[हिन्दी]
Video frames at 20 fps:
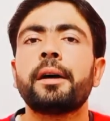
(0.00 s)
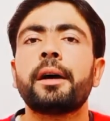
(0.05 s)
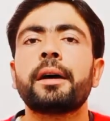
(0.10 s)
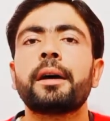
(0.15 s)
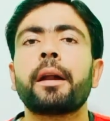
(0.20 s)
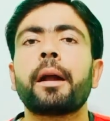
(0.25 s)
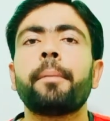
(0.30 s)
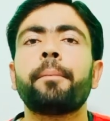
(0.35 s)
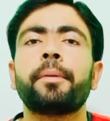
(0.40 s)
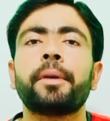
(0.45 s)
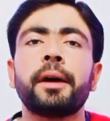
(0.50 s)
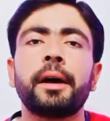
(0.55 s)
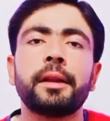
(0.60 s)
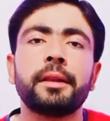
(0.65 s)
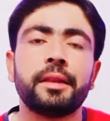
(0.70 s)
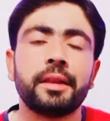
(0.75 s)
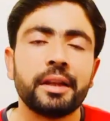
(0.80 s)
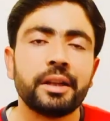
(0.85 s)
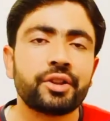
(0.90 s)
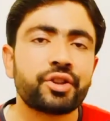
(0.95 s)
अगर
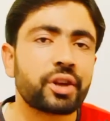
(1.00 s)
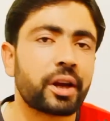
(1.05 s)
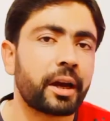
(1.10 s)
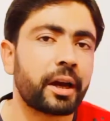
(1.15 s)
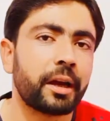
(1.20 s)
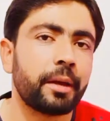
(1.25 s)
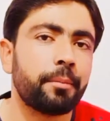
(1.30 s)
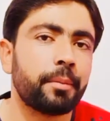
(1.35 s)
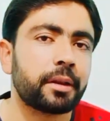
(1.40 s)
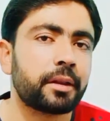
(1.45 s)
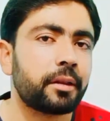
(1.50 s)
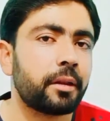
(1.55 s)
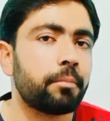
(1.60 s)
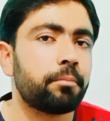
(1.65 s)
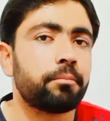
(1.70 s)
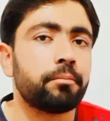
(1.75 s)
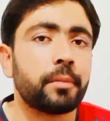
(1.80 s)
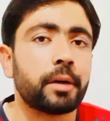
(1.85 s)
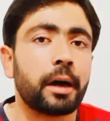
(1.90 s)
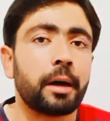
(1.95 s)
आपका दिल चाहे
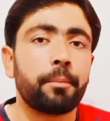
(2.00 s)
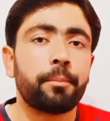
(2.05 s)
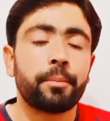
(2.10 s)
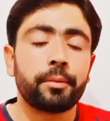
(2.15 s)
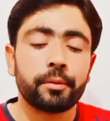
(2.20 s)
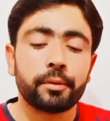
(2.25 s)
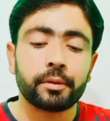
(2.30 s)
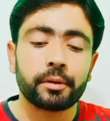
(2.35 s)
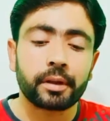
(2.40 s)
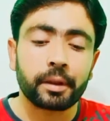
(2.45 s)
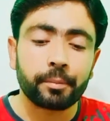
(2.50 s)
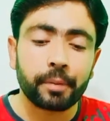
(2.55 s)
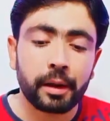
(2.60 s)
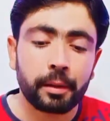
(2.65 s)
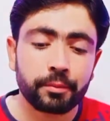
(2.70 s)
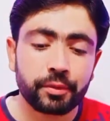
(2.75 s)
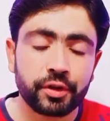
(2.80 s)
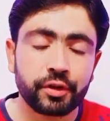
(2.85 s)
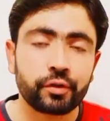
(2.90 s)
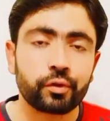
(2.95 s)
मतलब आप तमाम